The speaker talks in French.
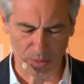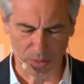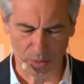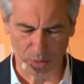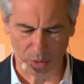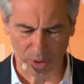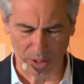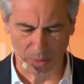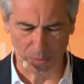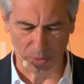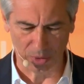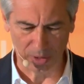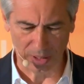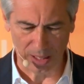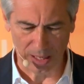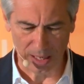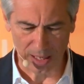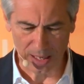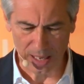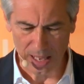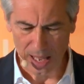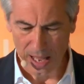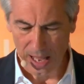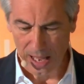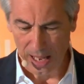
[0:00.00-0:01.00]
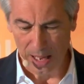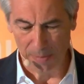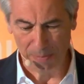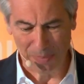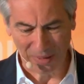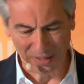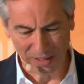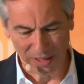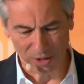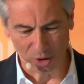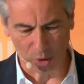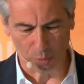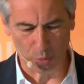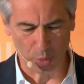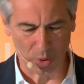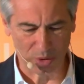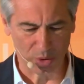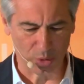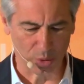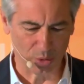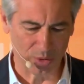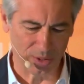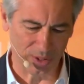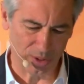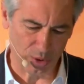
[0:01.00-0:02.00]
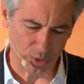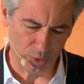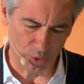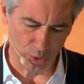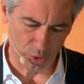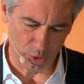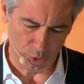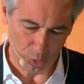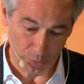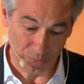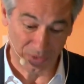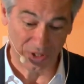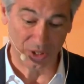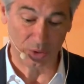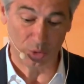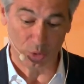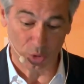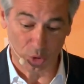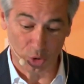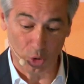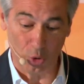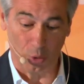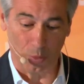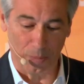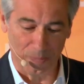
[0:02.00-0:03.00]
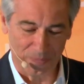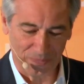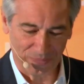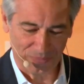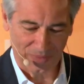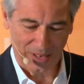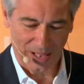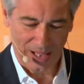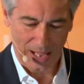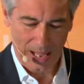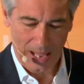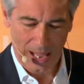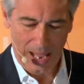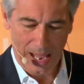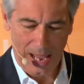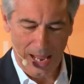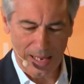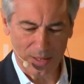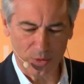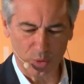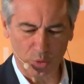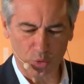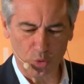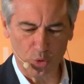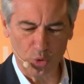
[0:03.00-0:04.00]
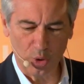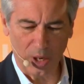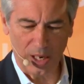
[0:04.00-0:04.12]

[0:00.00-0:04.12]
totalement dingue, et pas des emplois de substitution. Elles sont toujours